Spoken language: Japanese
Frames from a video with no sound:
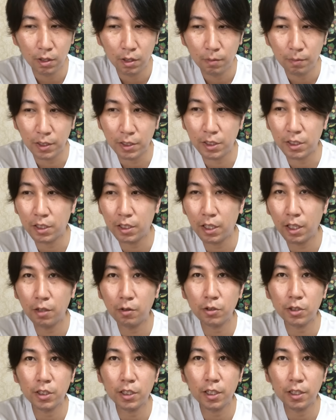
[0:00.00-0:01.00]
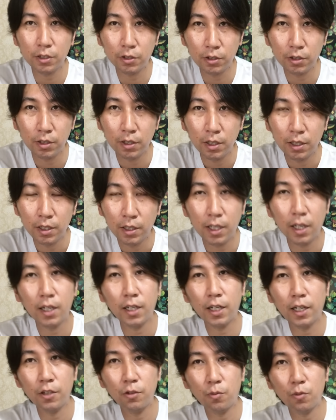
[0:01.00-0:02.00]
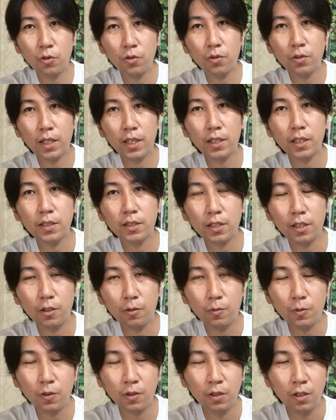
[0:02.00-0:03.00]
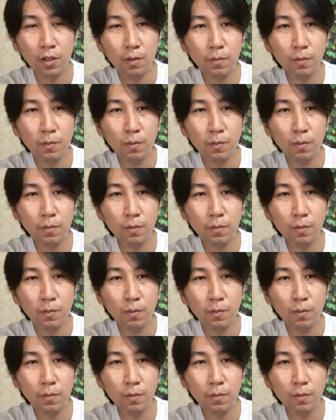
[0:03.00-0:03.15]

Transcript: まあ、実験をしている段階のものなんですけども、